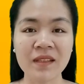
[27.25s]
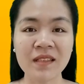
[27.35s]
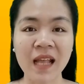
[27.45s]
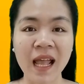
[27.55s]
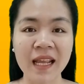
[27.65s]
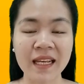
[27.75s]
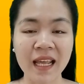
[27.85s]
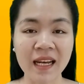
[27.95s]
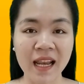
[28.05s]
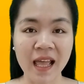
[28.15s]
Thứ hai,
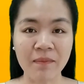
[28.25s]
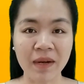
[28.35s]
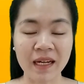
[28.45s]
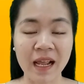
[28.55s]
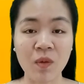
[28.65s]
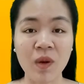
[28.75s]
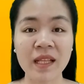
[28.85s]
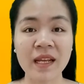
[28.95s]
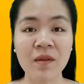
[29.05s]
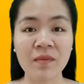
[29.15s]
cách làm mặt nạ khoai
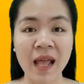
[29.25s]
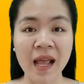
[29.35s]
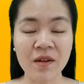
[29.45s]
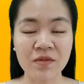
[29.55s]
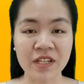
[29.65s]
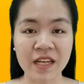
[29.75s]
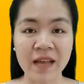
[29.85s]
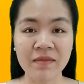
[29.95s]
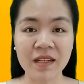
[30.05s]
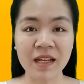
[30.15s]
tây đông đá điều trị
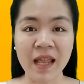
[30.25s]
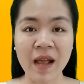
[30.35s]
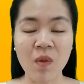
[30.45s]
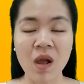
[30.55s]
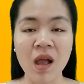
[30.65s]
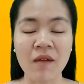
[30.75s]
nám như thế nào.